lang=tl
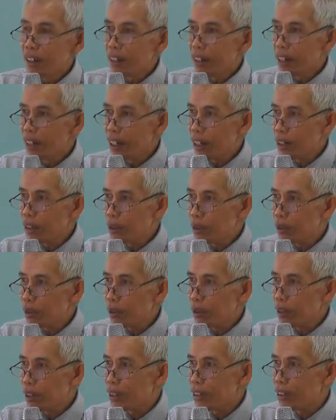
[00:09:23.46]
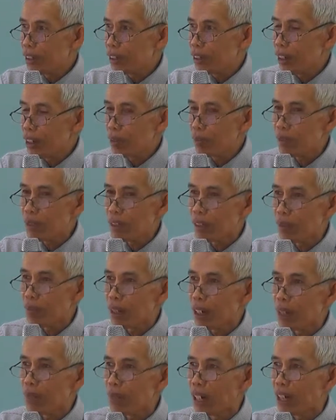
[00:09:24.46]
inihalintulan niya, sabi sa
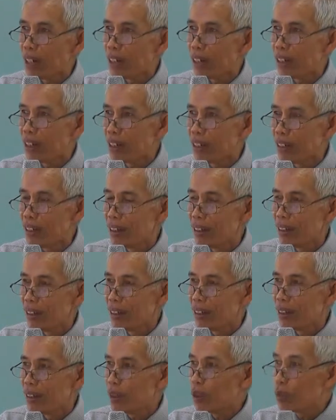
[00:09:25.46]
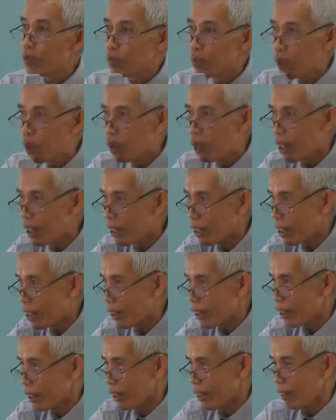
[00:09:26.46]
mga Maya, yung buhay
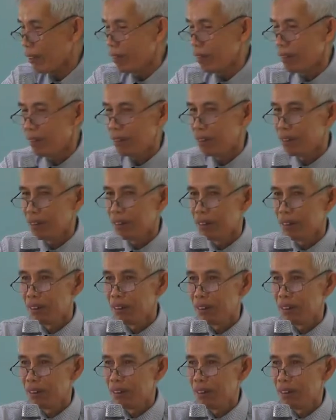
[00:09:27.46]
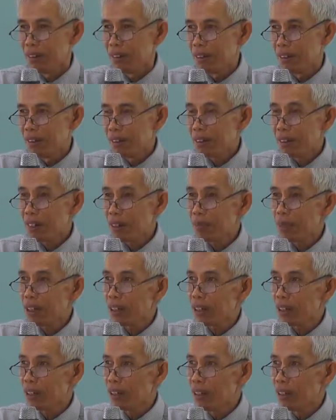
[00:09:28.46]
natin.
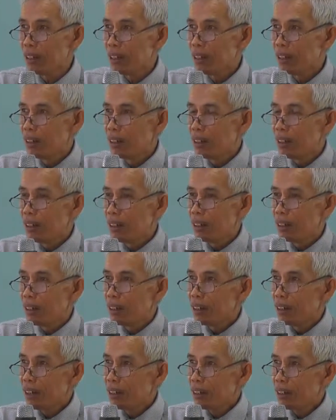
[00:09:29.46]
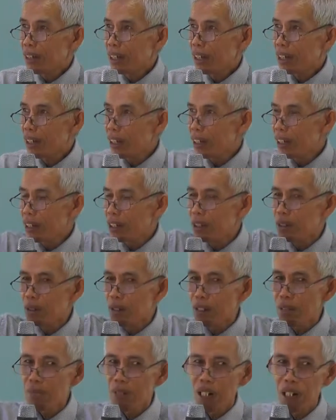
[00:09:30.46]
Sabi niya, tingnan ninyo
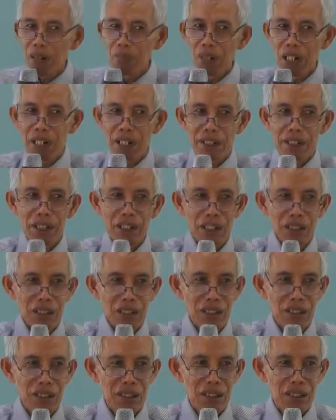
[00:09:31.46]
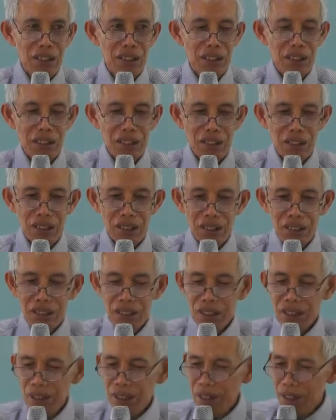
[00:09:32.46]
ang mga Maya,
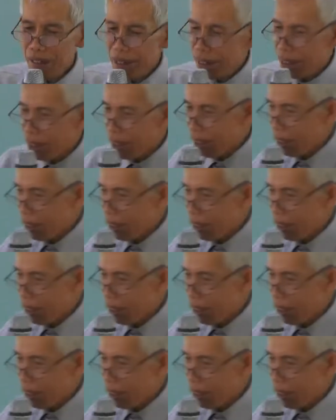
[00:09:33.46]
hindi